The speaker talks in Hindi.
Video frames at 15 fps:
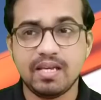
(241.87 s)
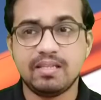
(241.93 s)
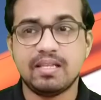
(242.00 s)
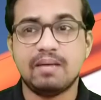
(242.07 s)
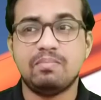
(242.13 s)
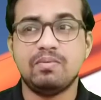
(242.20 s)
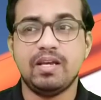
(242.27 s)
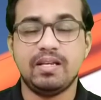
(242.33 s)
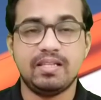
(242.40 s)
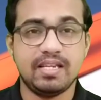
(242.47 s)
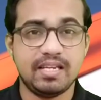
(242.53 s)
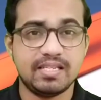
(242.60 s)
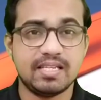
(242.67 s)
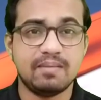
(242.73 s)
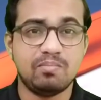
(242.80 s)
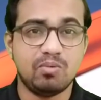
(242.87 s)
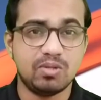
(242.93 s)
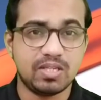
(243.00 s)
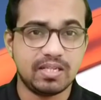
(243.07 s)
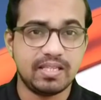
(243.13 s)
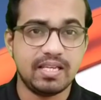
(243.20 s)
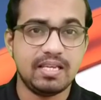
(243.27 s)
एक आप एक तरीके से आप बोल
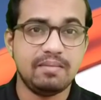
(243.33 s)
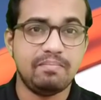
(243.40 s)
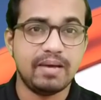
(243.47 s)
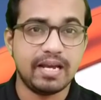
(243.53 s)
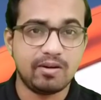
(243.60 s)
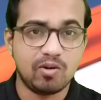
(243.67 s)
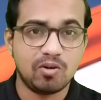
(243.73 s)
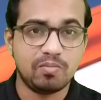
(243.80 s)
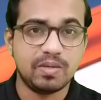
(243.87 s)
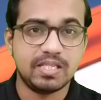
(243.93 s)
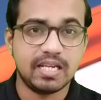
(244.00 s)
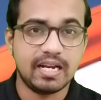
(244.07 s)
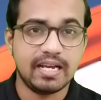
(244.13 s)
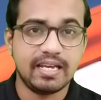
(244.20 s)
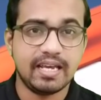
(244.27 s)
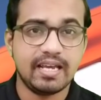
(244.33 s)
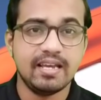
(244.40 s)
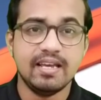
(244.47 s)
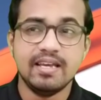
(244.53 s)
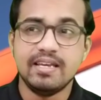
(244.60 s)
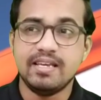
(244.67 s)
सकते हैं कि बैकलॉग में चला गया है